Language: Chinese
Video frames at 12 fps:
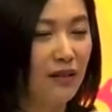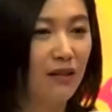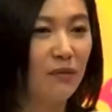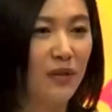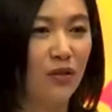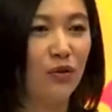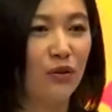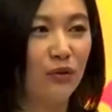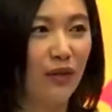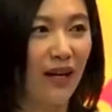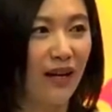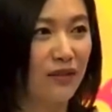更别说
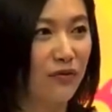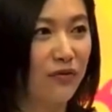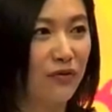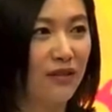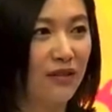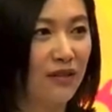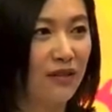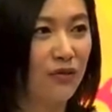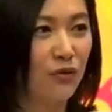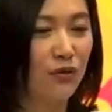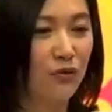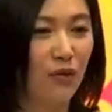对孩子负责，
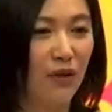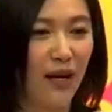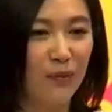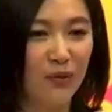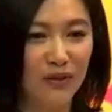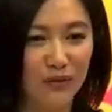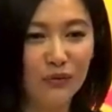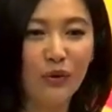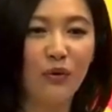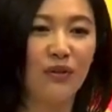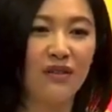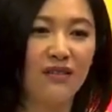就是我还不能
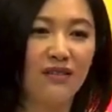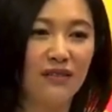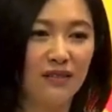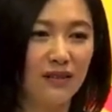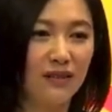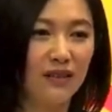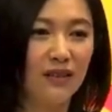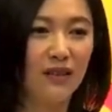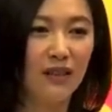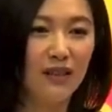对我自己